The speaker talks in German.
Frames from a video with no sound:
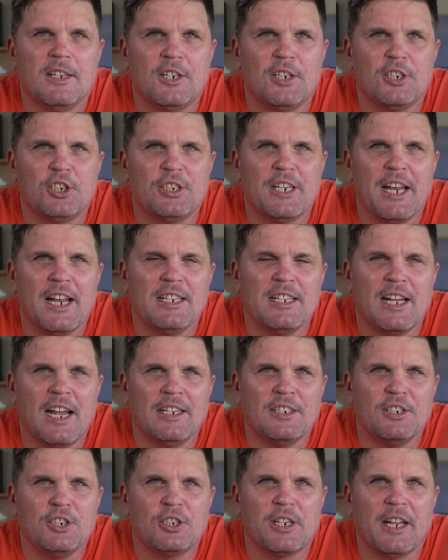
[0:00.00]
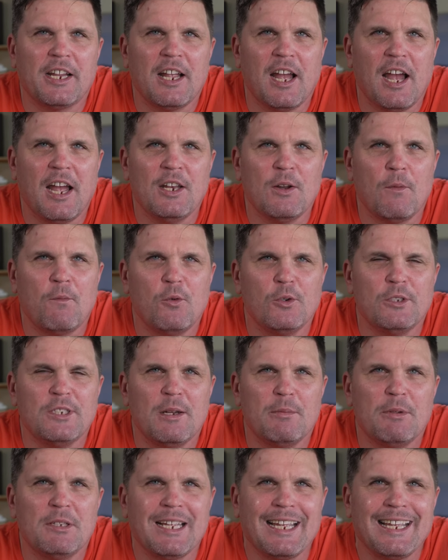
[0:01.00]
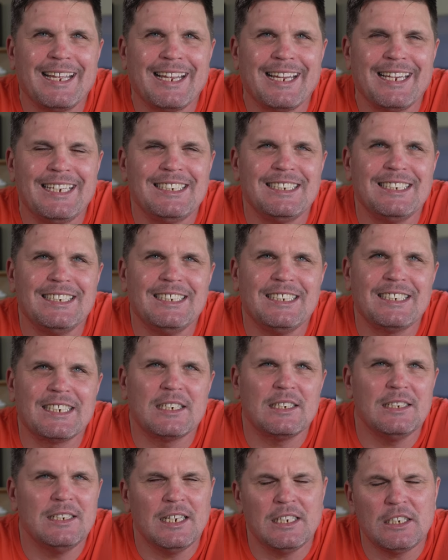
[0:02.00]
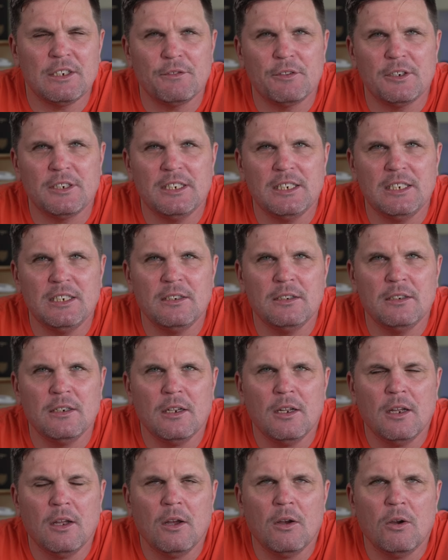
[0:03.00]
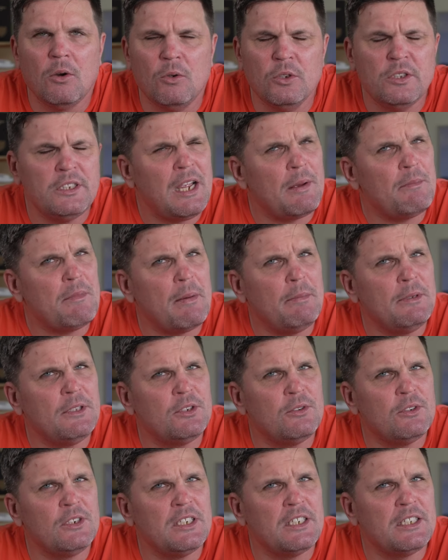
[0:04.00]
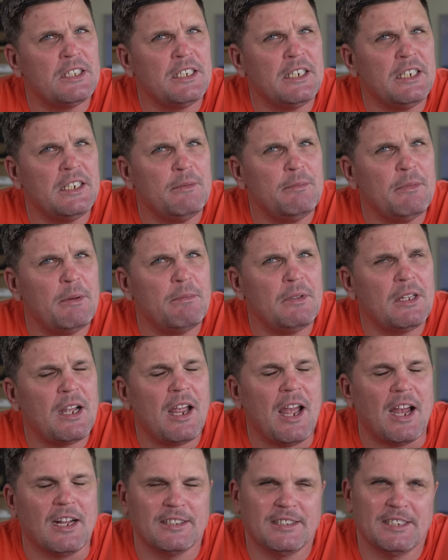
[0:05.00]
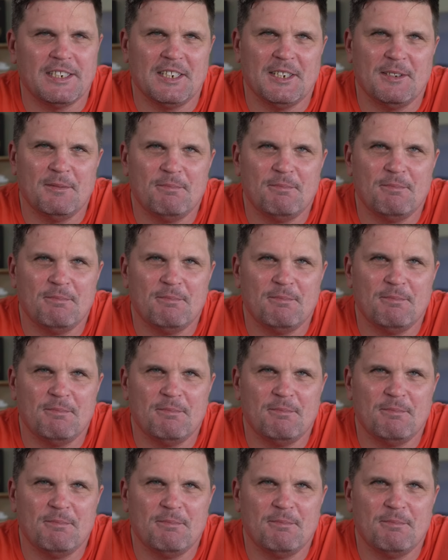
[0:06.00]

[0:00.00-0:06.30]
stellt eine Strecke ein, obwohl sie damit richtig Knete verdienen. Und sie haben ein ambitioniertes Ziel mit dem 380er.